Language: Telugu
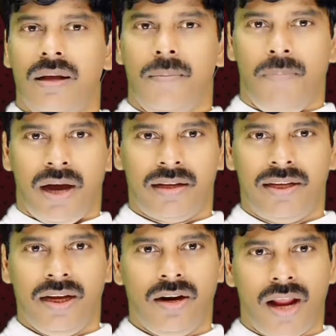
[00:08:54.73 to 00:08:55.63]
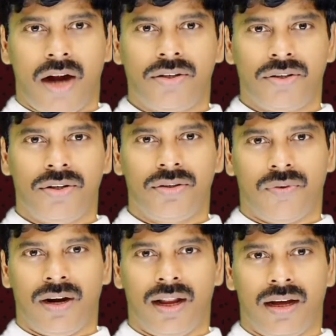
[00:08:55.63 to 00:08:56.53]
భారతీయుల యాటిట్యూడ్
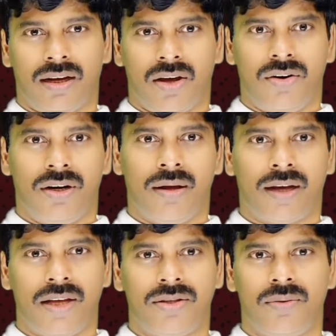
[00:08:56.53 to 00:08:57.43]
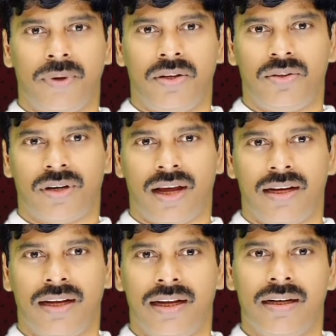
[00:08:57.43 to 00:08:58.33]
వల్ల కరోనా కేసులు
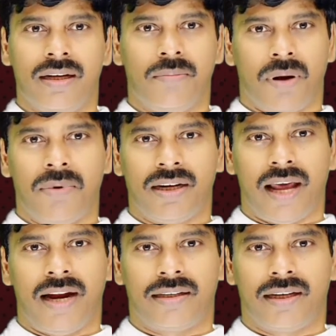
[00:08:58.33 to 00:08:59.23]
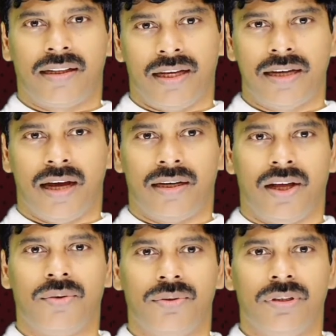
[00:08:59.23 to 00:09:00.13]
పెరుగుతున్నాయని ప్రముఖ డైరెక్టర్ తేజ
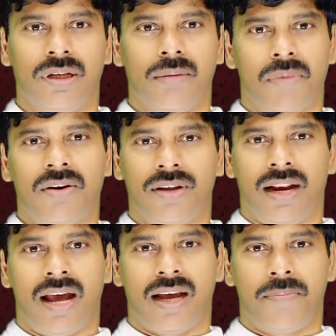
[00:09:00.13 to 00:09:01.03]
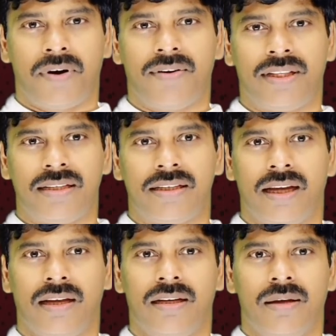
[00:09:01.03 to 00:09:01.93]
అన్నారు మనం ఇలాగే ప్రవర్తిస్తే
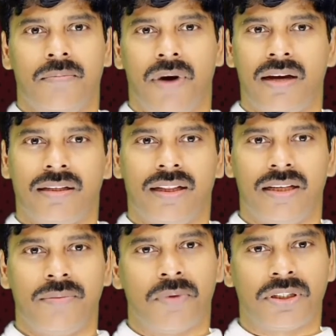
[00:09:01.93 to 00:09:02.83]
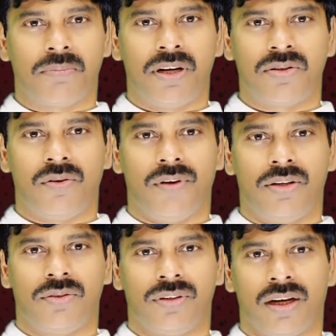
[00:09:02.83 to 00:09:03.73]
భారతదేశం ఫస్ట్ ప్లేస్ కు
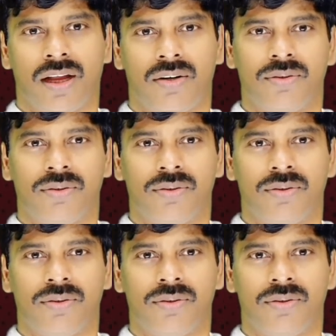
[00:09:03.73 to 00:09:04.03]
వెళుతుందన్నారు